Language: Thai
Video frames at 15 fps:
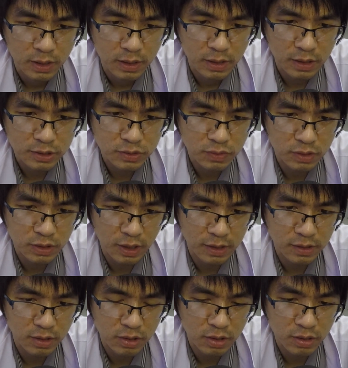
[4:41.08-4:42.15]
และส่วนใหญ่
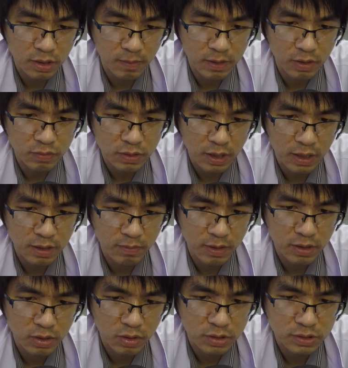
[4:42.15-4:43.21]
ติดเชื้อสายพันธุ์เดลต้าทำ
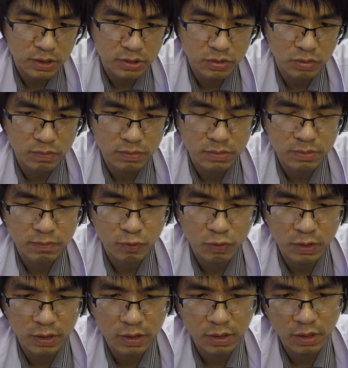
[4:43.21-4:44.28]
ให้ยอดสะสมผู้
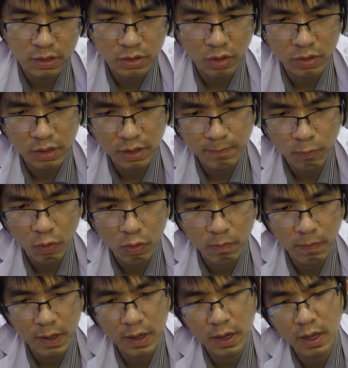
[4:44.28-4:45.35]
ติดเชื้อตอนนี้พุ่ง
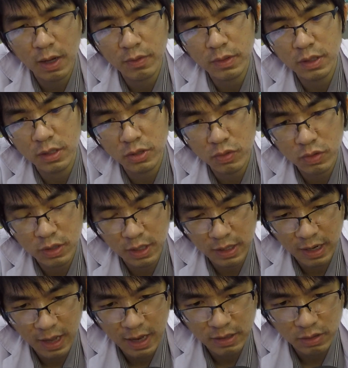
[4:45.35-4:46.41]
ไปราว
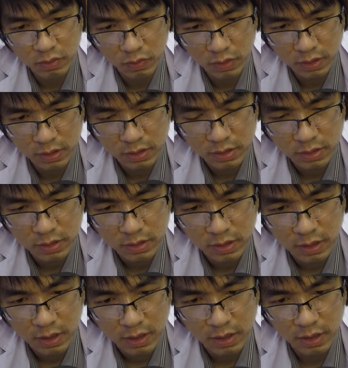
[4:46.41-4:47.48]
1.7 ล้านคน
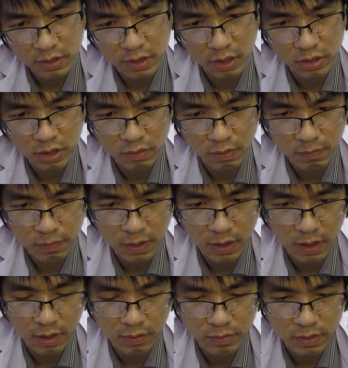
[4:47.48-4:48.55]
และเสียชีวิตไปราว